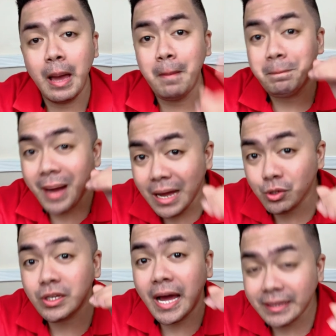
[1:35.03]
Paano
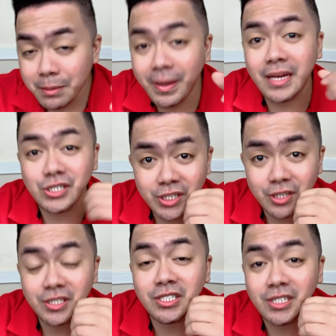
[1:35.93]
natin maisishare
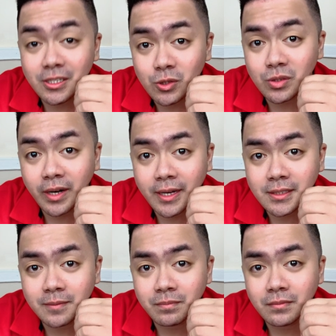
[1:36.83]
si Jesus Christ
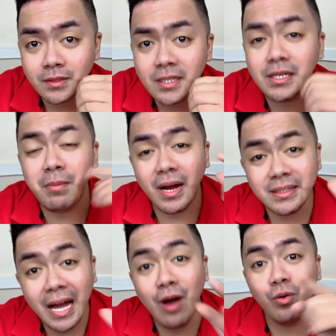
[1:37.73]
sa mga
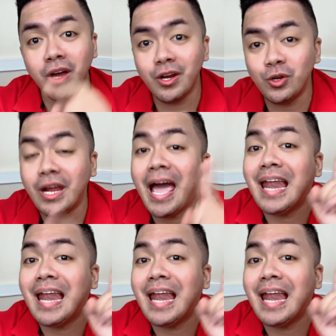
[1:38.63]
taong ganon,